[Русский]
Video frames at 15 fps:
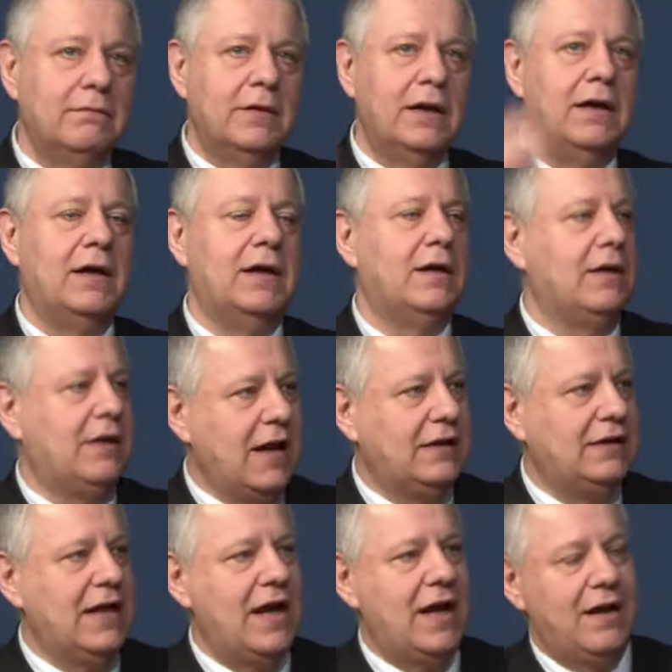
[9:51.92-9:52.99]
Э,
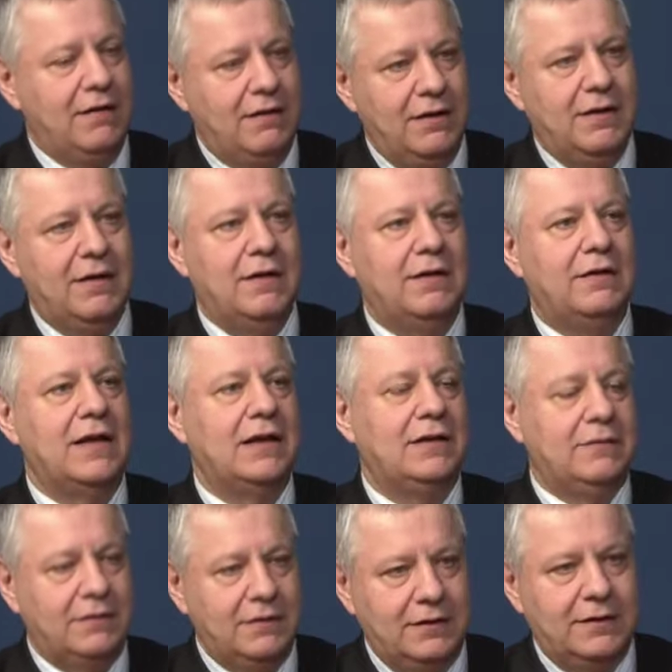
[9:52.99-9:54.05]
когда э,
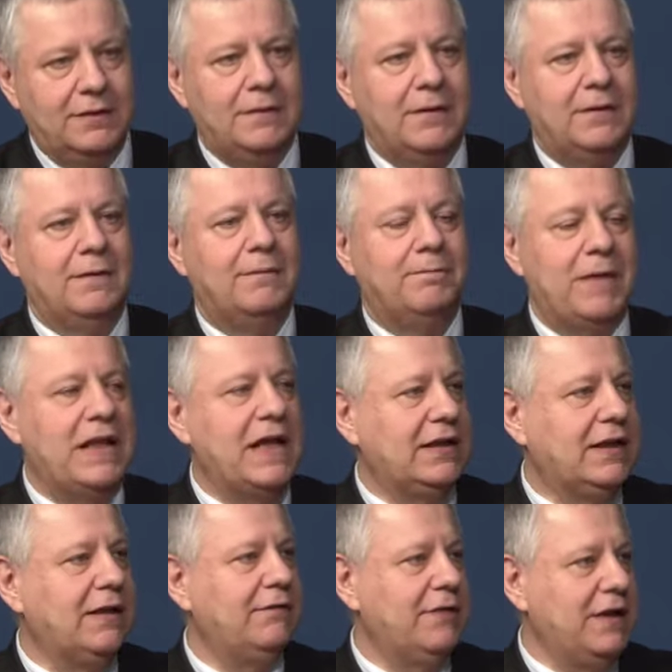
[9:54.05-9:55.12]
над э,
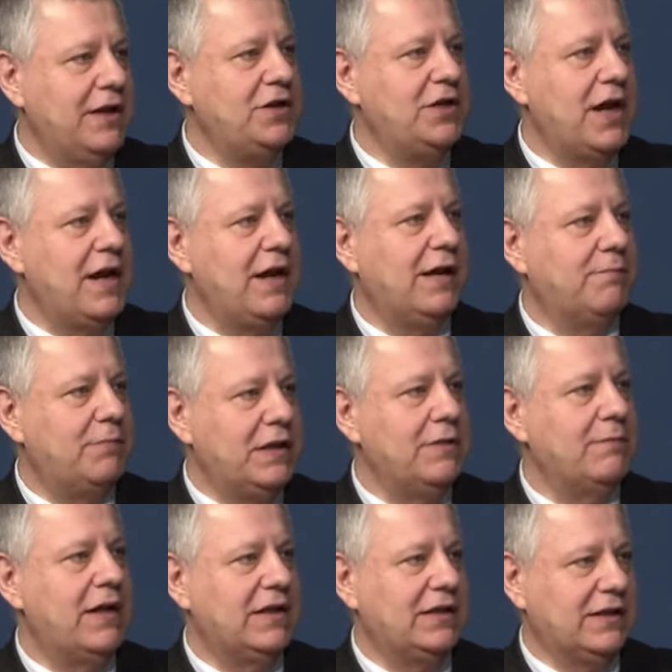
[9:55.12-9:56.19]
палаткой военачальника
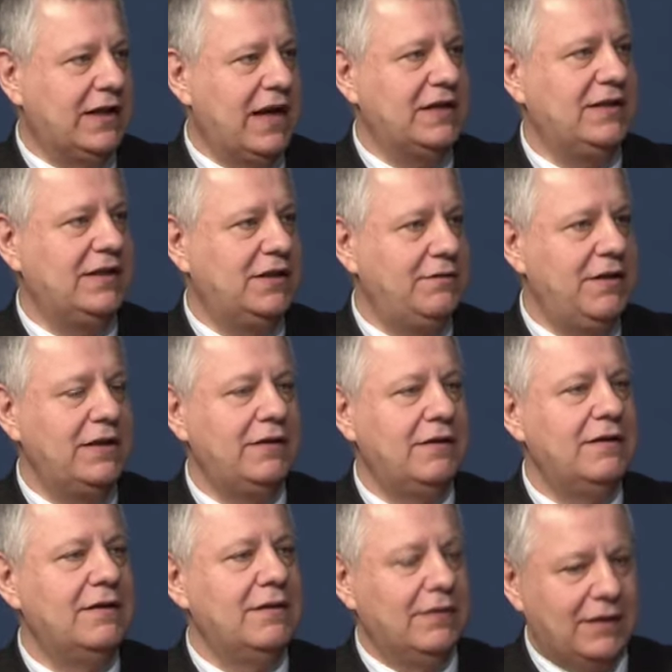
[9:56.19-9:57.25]
поднимался красный цвет,
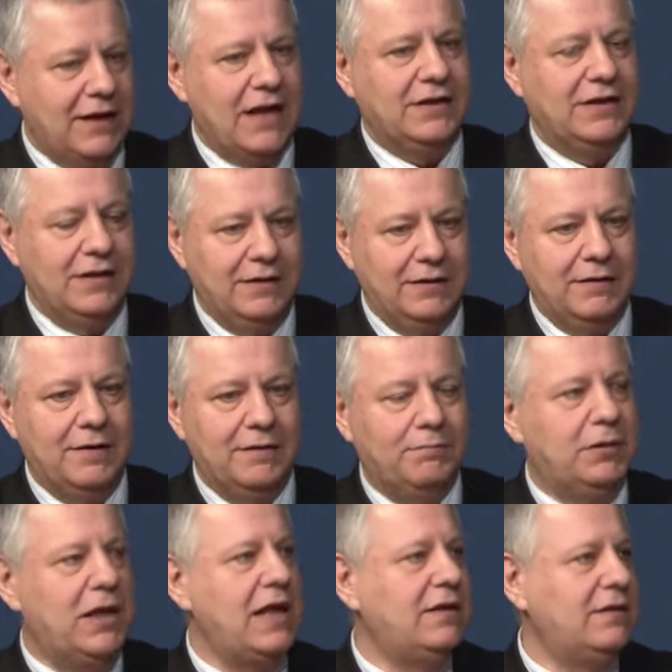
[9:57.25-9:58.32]
красный
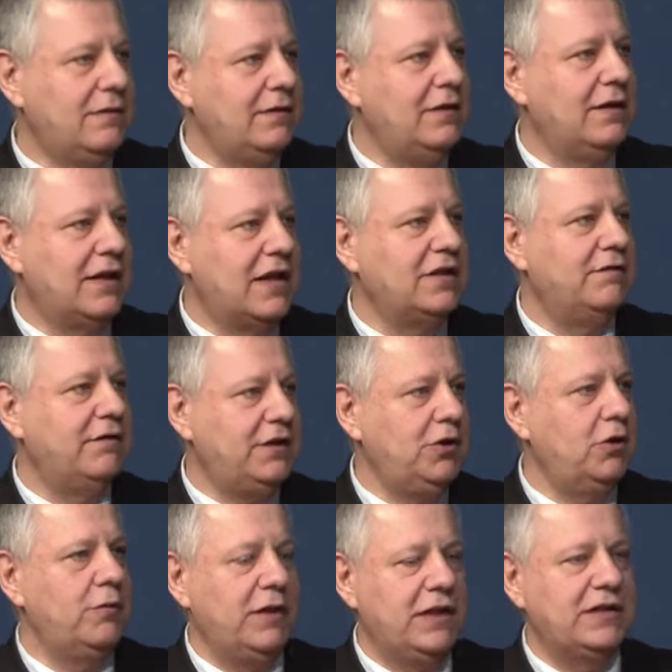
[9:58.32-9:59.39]
плат или красный
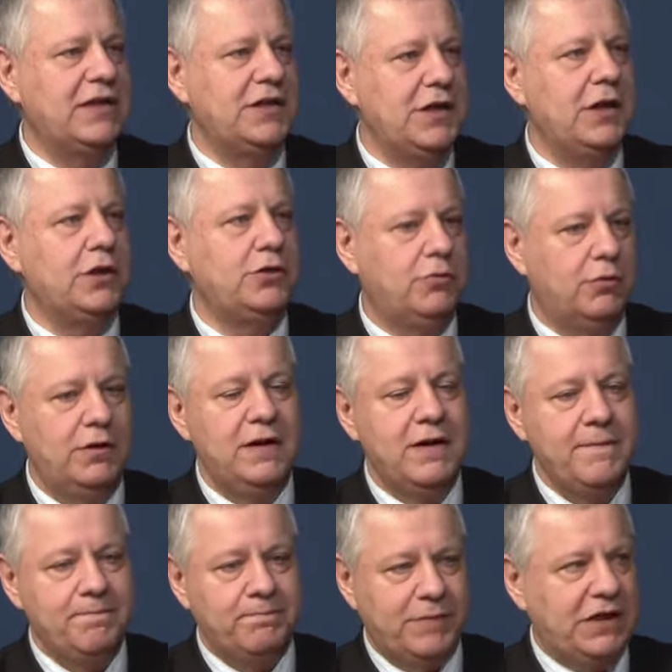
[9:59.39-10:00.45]
вексилум, это означало, что он
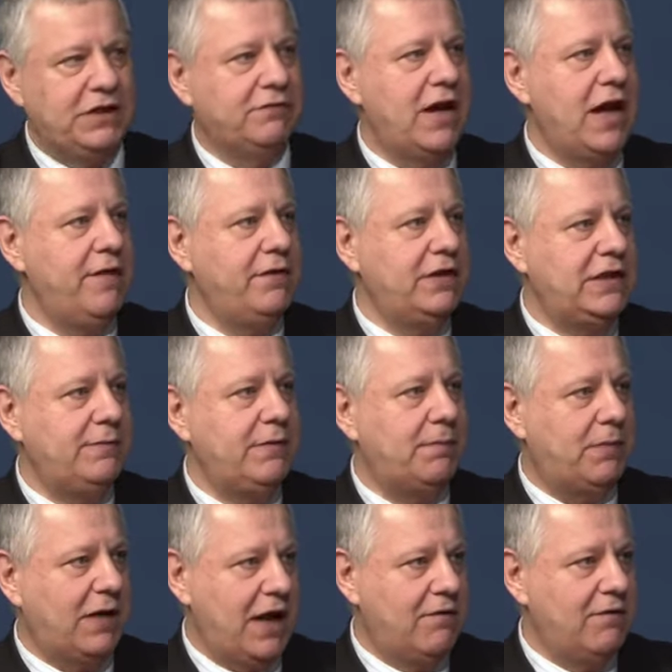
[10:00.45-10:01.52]
присваивает себе
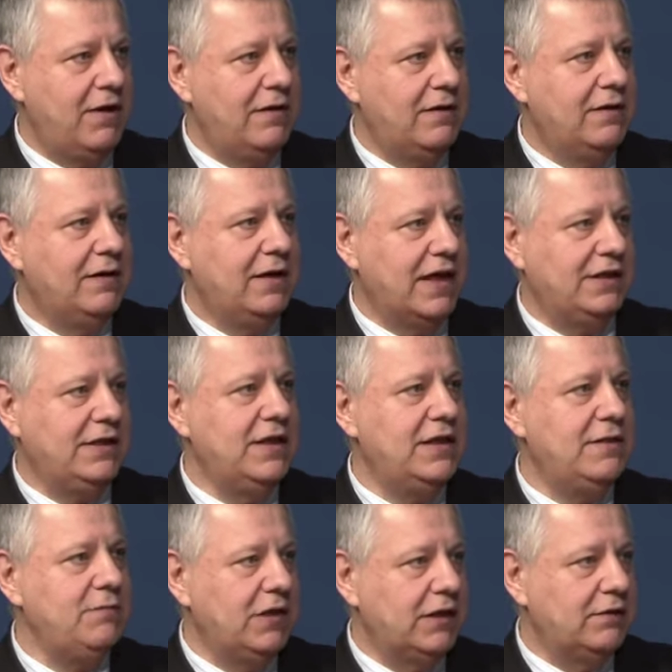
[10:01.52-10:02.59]
право казнить
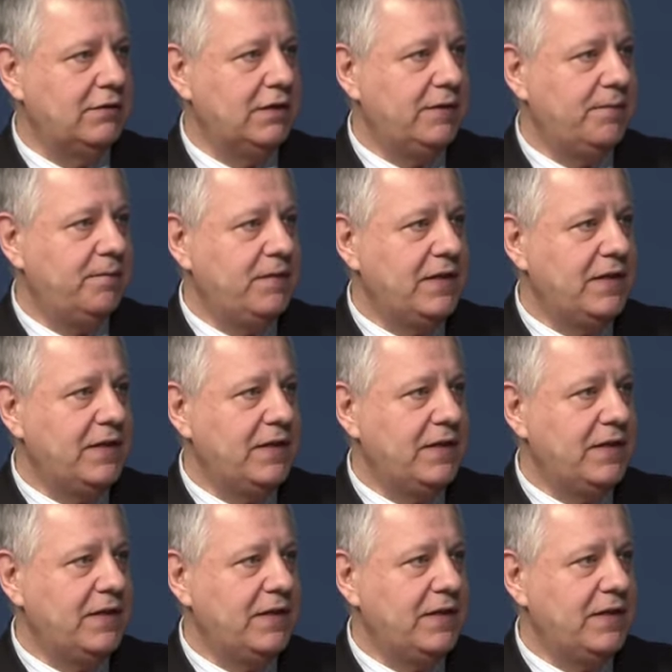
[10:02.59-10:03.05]
и миловать.